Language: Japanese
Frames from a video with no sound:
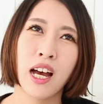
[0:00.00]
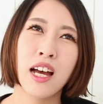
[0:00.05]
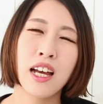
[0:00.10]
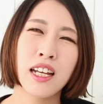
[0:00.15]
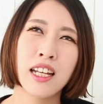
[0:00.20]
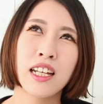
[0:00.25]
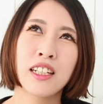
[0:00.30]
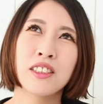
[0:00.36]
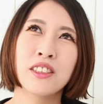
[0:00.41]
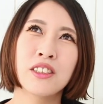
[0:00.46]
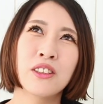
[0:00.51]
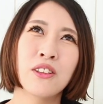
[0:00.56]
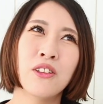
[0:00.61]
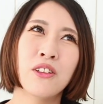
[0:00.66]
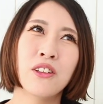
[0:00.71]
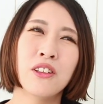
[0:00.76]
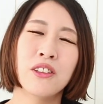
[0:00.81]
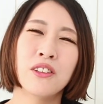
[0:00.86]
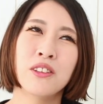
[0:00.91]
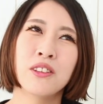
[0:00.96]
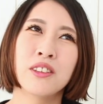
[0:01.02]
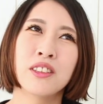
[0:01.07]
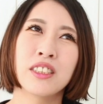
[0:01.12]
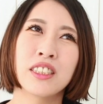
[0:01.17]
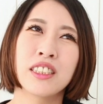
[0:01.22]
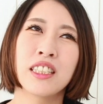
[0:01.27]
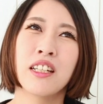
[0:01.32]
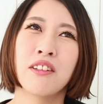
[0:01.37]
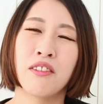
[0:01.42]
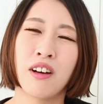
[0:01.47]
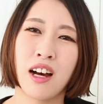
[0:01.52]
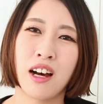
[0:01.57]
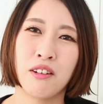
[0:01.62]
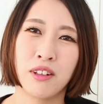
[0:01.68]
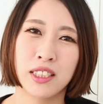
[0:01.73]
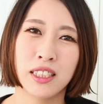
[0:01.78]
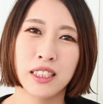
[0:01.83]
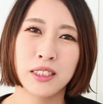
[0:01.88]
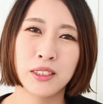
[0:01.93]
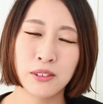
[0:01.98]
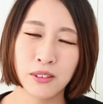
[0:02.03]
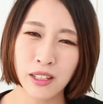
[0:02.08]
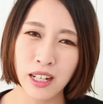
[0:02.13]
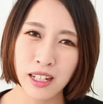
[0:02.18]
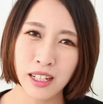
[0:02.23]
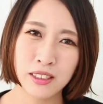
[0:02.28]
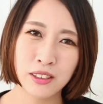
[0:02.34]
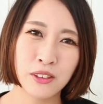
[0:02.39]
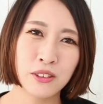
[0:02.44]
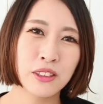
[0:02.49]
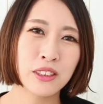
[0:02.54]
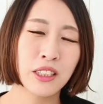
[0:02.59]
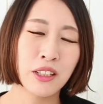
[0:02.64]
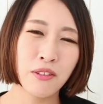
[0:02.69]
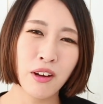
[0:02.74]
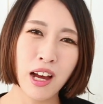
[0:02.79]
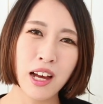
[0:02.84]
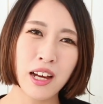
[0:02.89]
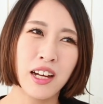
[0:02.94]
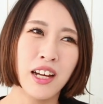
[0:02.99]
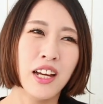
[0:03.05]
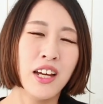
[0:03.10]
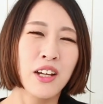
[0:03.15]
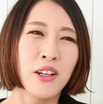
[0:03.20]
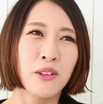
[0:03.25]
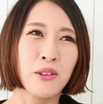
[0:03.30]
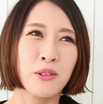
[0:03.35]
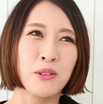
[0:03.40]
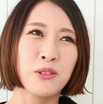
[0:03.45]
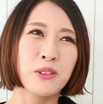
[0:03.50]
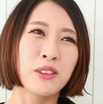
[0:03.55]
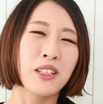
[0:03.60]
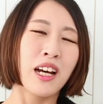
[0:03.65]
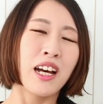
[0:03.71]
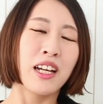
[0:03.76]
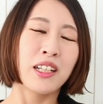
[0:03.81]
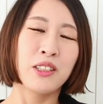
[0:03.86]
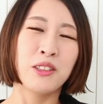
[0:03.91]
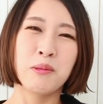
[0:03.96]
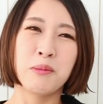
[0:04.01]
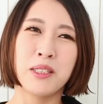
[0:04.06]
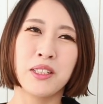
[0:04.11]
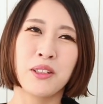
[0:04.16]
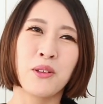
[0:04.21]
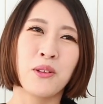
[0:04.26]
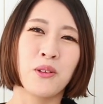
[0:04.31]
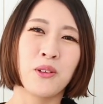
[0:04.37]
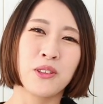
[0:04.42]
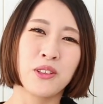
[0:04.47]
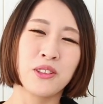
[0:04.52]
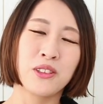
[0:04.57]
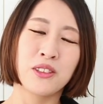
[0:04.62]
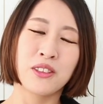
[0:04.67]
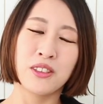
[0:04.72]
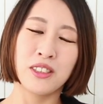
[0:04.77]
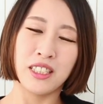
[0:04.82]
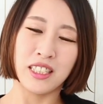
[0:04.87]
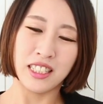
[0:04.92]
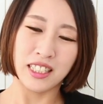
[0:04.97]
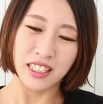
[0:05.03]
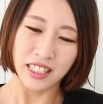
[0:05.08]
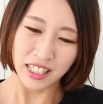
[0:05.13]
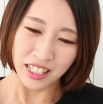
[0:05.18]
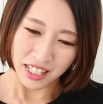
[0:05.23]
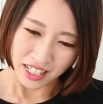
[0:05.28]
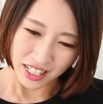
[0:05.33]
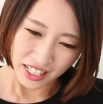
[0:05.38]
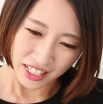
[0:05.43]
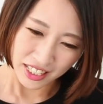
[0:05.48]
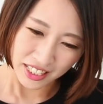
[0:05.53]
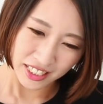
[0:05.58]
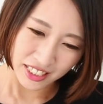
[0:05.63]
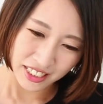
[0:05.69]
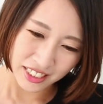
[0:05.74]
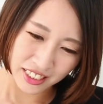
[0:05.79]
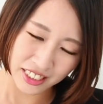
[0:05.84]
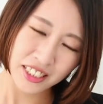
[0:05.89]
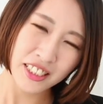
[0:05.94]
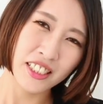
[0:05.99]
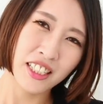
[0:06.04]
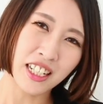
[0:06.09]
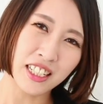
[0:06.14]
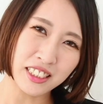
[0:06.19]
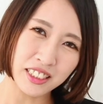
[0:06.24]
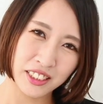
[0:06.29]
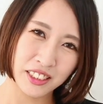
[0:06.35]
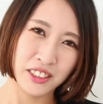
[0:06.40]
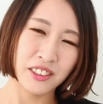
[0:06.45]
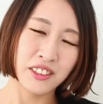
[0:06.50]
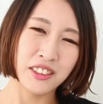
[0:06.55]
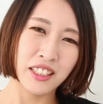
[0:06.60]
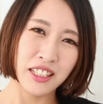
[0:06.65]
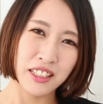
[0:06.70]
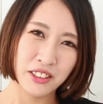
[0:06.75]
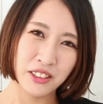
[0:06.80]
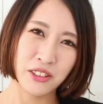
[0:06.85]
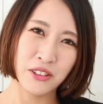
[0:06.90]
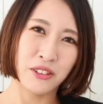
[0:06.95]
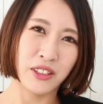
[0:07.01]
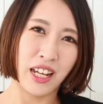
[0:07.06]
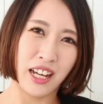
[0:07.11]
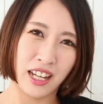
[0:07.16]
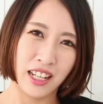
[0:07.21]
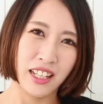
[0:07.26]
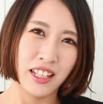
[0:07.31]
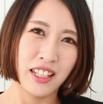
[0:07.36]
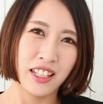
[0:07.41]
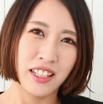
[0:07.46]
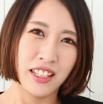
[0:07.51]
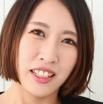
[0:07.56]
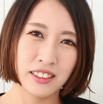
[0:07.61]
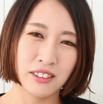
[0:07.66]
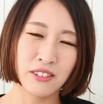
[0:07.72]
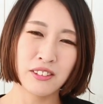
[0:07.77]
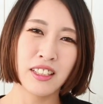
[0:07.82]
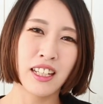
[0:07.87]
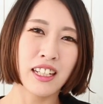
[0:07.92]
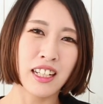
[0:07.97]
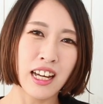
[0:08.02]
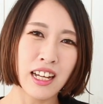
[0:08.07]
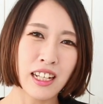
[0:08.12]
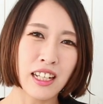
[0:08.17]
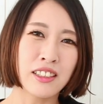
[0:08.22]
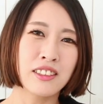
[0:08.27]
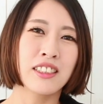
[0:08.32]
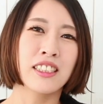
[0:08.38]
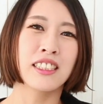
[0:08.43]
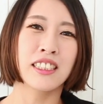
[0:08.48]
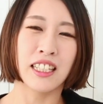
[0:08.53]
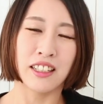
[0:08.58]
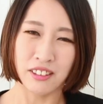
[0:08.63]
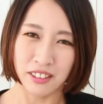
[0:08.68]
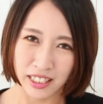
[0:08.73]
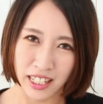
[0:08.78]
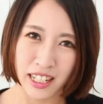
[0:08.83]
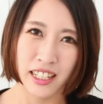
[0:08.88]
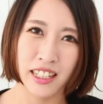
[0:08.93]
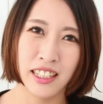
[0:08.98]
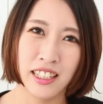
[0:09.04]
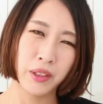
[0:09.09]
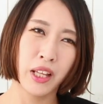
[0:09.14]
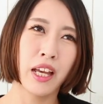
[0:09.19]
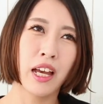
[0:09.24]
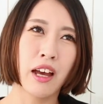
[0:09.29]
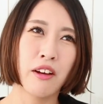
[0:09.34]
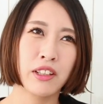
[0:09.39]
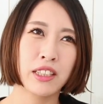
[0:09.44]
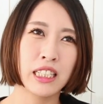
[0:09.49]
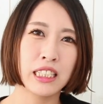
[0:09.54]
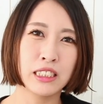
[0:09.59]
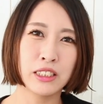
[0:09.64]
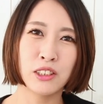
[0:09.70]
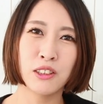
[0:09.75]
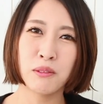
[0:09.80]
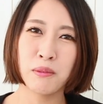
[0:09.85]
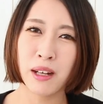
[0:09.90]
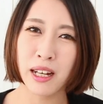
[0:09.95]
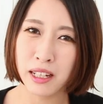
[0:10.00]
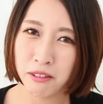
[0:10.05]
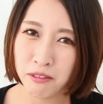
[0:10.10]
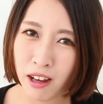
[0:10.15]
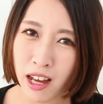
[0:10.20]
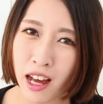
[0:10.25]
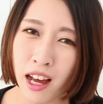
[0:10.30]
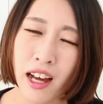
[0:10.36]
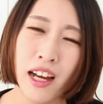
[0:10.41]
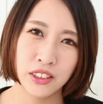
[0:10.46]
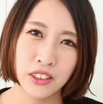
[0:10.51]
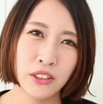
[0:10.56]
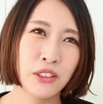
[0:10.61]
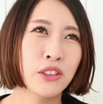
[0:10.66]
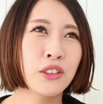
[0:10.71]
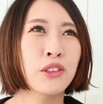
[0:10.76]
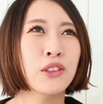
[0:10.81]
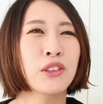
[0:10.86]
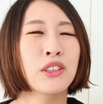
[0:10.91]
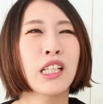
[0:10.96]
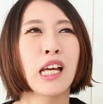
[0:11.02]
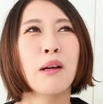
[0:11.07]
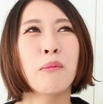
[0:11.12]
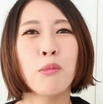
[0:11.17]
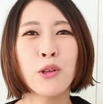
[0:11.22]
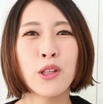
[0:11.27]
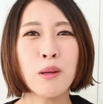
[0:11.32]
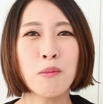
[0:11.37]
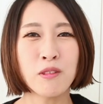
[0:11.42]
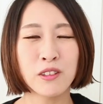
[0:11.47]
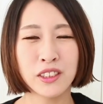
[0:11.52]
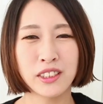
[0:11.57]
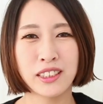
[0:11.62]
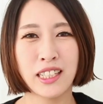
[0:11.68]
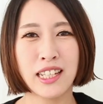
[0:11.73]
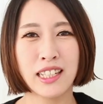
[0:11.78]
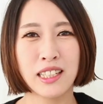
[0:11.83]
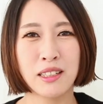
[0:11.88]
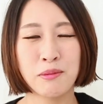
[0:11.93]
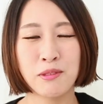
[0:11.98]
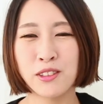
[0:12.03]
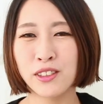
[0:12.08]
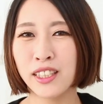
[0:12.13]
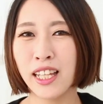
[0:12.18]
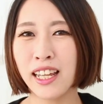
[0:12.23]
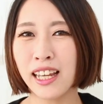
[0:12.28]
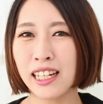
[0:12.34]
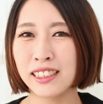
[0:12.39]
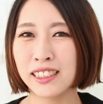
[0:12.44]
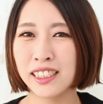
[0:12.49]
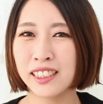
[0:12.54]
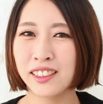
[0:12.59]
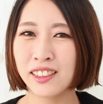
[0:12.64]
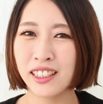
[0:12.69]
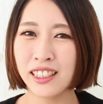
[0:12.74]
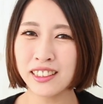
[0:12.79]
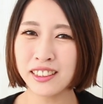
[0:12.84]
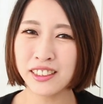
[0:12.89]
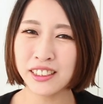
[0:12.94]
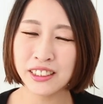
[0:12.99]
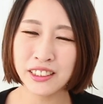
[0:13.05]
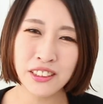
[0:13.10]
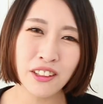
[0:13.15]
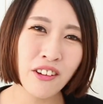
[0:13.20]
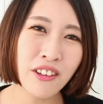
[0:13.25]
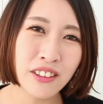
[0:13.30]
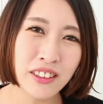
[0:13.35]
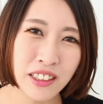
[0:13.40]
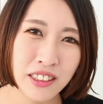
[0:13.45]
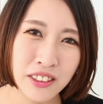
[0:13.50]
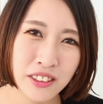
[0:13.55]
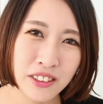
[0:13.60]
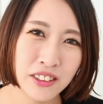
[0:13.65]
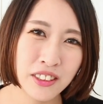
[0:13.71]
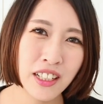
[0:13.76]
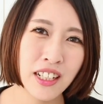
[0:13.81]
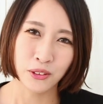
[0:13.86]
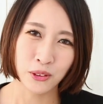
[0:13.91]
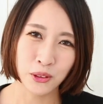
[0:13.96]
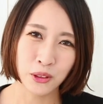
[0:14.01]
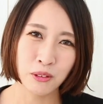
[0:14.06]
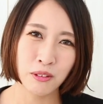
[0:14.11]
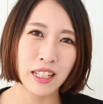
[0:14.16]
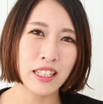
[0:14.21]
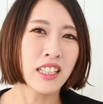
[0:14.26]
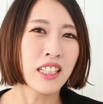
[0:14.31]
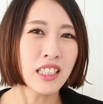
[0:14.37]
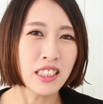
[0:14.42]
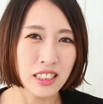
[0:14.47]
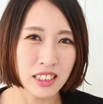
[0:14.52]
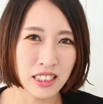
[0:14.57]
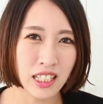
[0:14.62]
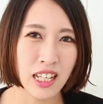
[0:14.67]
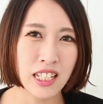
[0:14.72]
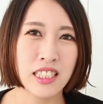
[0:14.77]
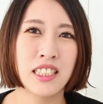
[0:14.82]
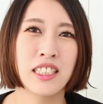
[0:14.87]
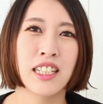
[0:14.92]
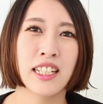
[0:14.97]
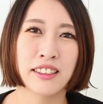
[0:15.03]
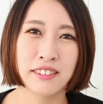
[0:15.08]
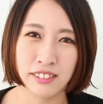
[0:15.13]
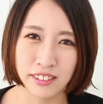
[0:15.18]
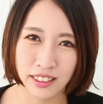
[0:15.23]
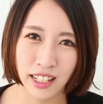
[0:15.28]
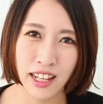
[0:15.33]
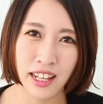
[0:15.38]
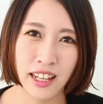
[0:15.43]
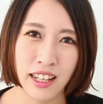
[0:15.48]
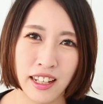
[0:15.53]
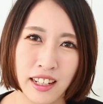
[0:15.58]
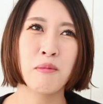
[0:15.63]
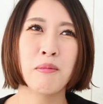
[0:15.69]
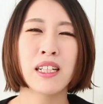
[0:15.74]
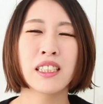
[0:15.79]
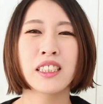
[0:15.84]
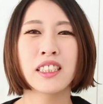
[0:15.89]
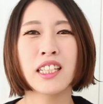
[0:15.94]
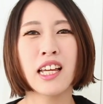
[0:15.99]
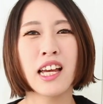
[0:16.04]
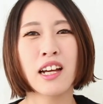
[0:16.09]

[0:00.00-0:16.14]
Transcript: 感覚としては私の感覚としては深い海にこうゆっくり静かに沈んでいくようなそんな感覚ですけどねなんか私の場合はよしちょっと散歩でもして気分転換してすっきりするぞっていうことは一切しなくてまして